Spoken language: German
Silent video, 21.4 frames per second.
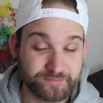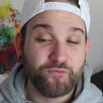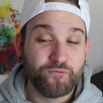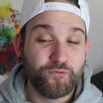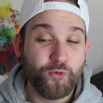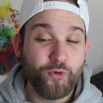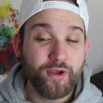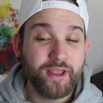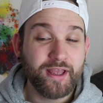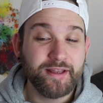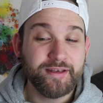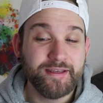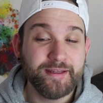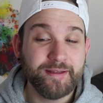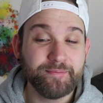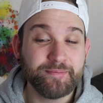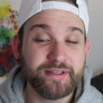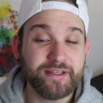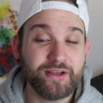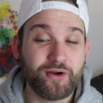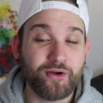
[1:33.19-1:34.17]
Woher
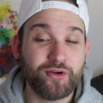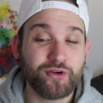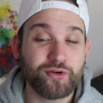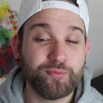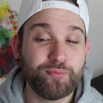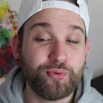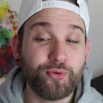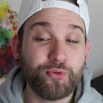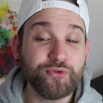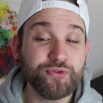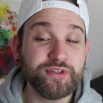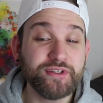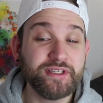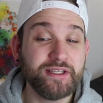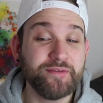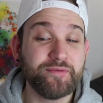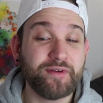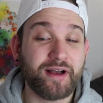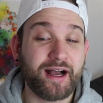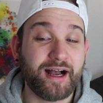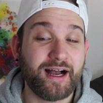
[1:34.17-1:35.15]
nehmt ihr eure
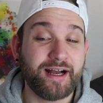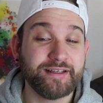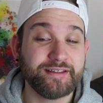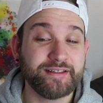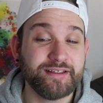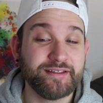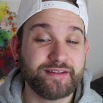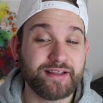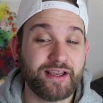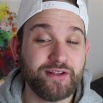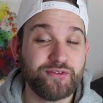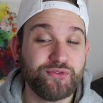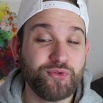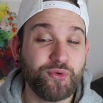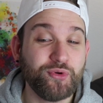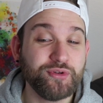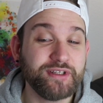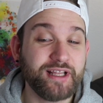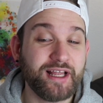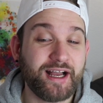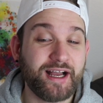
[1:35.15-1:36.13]
positive Art? Ihr seid
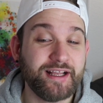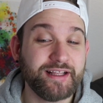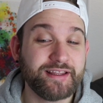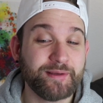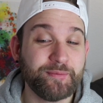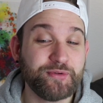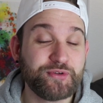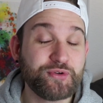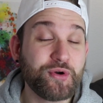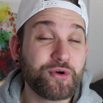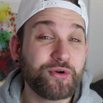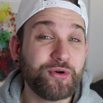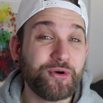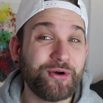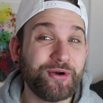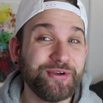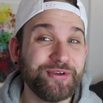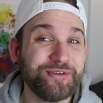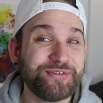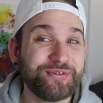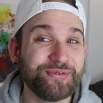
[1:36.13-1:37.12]
so unterhaltsam, ich
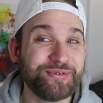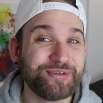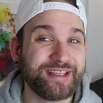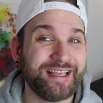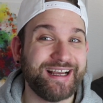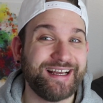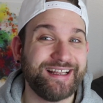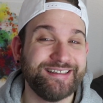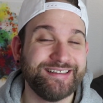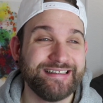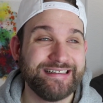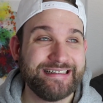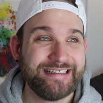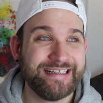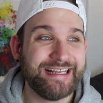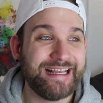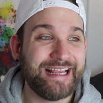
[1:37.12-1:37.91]
gucke euch so gerne.